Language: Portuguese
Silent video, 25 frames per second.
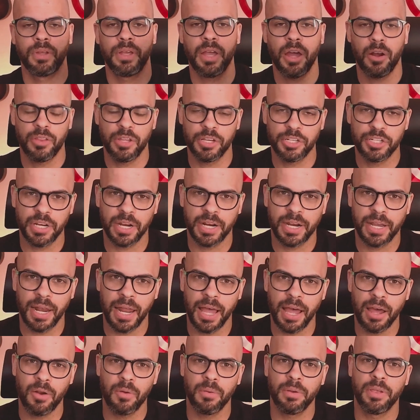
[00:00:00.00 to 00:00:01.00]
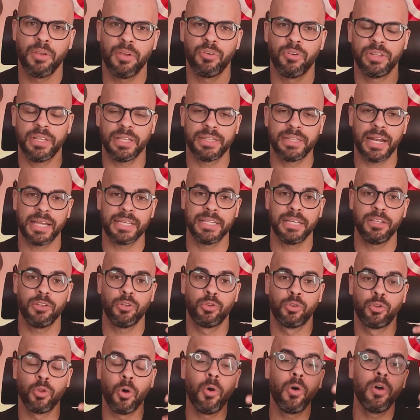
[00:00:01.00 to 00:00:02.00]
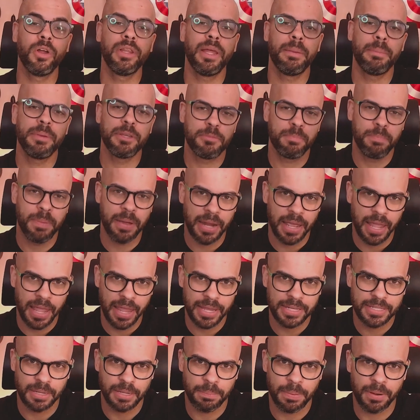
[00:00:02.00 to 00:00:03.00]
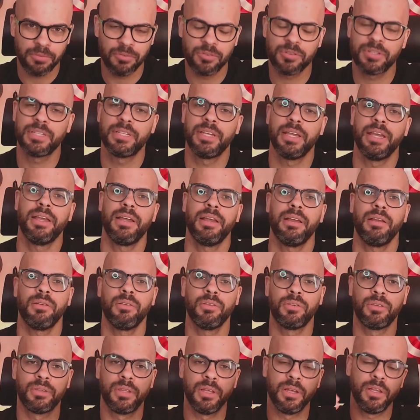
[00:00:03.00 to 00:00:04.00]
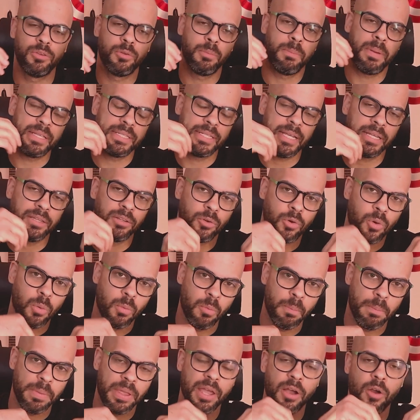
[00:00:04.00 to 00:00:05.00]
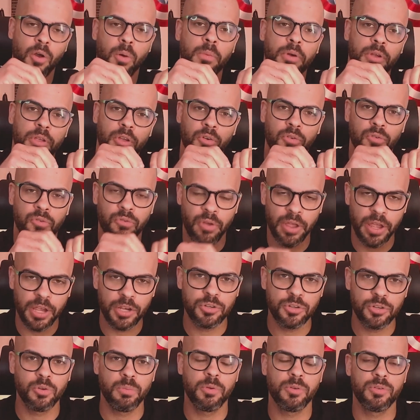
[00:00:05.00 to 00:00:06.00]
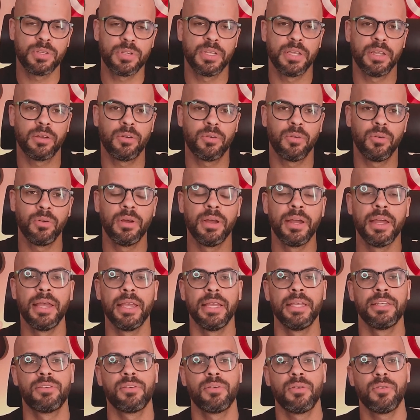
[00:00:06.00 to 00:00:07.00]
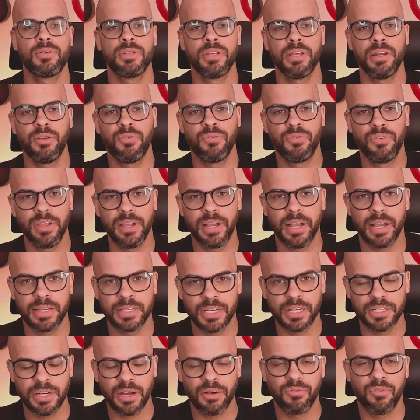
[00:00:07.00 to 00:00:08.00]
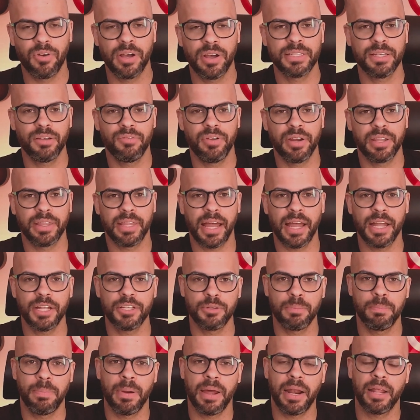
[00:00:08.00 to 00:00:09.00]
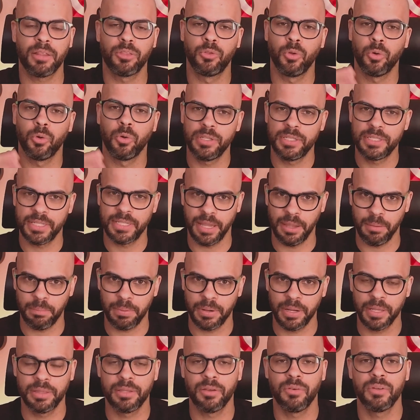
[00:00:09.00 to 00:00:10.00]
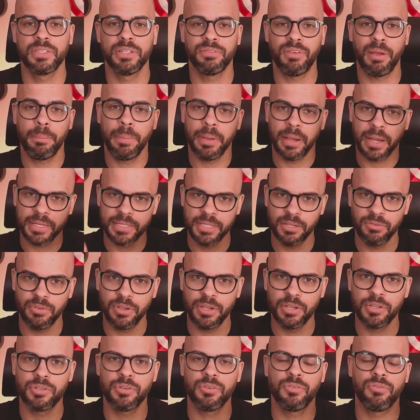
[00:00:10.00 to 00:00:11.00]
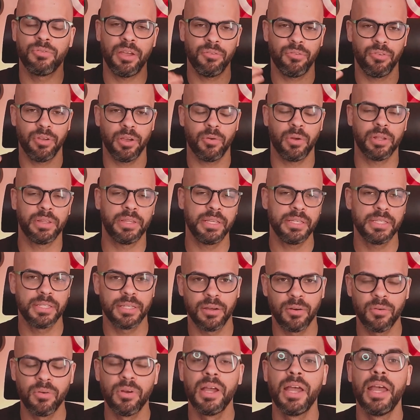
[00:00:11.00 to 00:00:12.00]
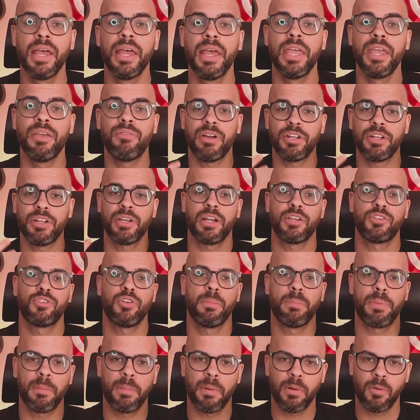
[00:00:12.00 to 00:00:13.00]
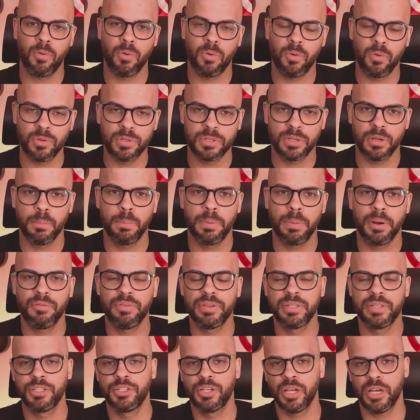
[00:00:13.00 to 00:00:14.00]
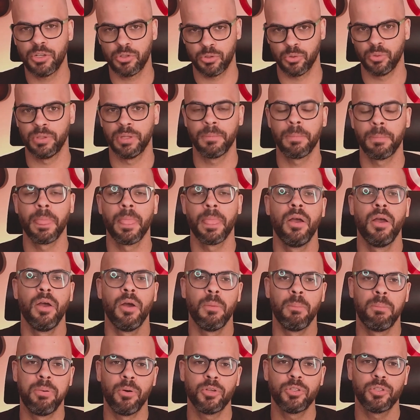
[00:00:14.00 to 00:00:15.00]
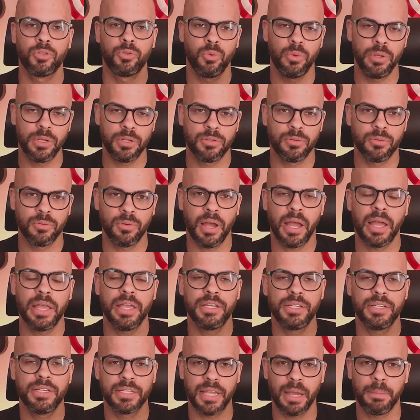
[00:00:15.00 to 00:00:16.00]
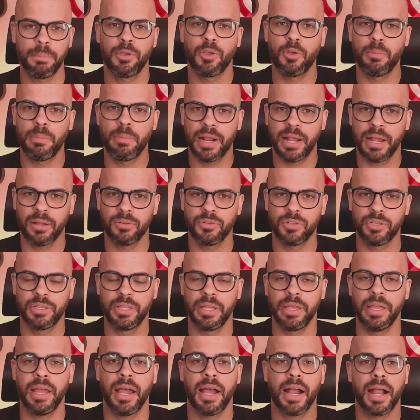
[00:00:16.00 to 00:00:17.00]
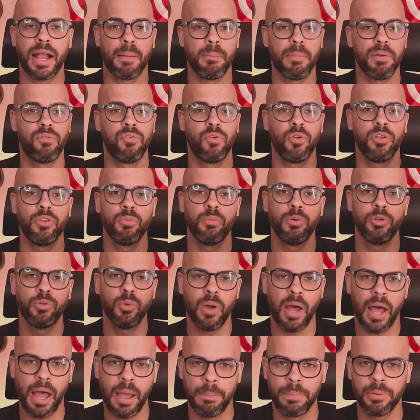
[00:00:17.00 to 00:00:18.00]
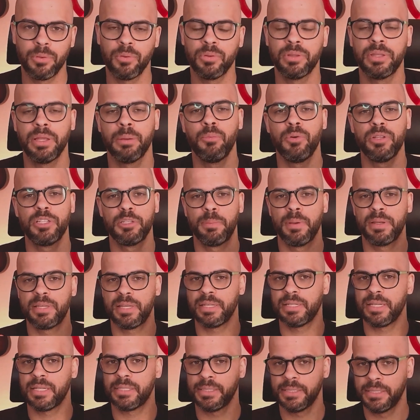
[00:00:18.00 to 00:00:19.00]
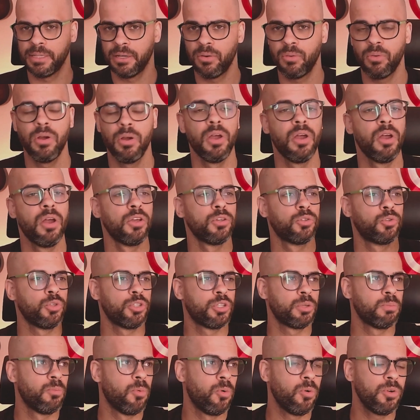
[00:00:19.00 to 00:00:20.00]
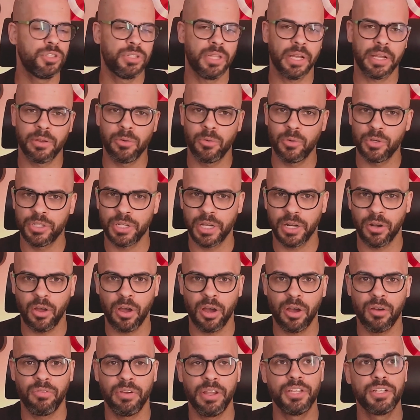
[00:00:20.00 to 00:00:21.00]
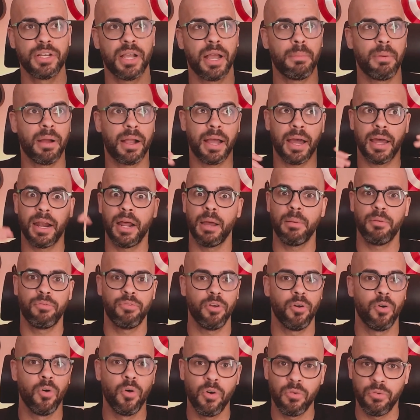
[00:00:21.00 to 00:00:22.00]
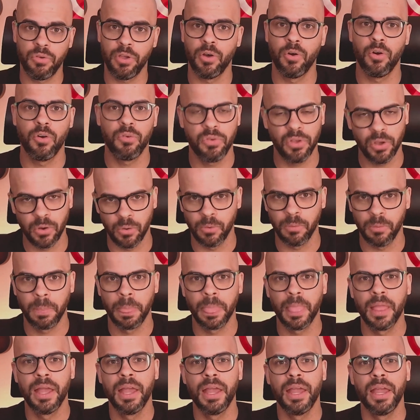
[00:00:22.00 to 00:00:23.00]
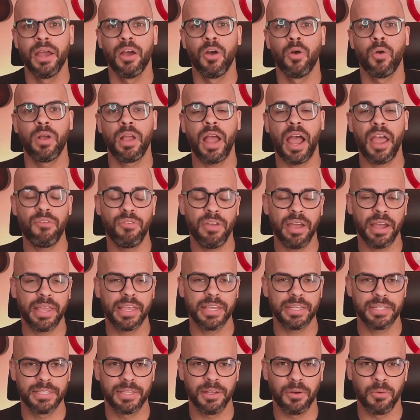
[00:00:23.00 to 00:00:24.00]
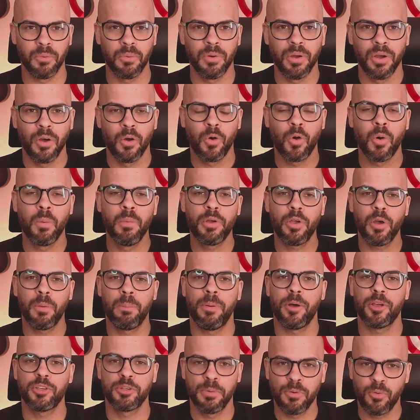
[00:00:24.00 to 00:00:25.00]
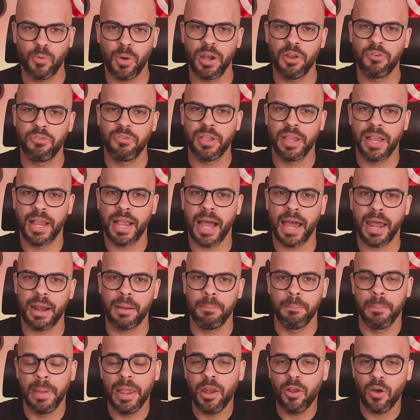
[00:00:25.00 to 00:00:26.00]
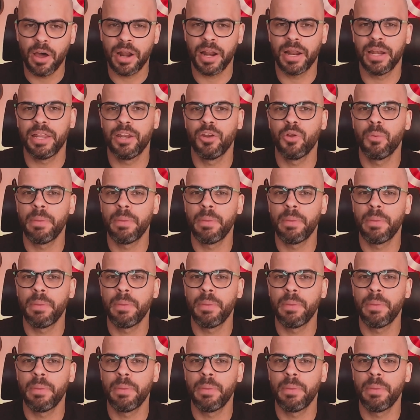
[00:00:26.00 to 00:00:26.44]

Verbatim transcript: quero deixar claro que eu vou estar tá trazendo toda a minha experiência para você, tanto baseado como minha, como que eu vejo no meu círculo. Isso não significa que seja a voz da verdade para todo e sempre. Então você vai pegar esse vídeo, vai ver com atenção e vai tirar sua própria conclusão para ver se te ajuda. Posto isso, a gente sabe que o mercado de TI acaba evoluindo muito rápido, tem muita especialização, surge um monte de tecnologia nova, a gente acaba, caramba, ferrou, ferrou, ferrou. Aí vem a questão: como que eu posso me qualificar melhor ali no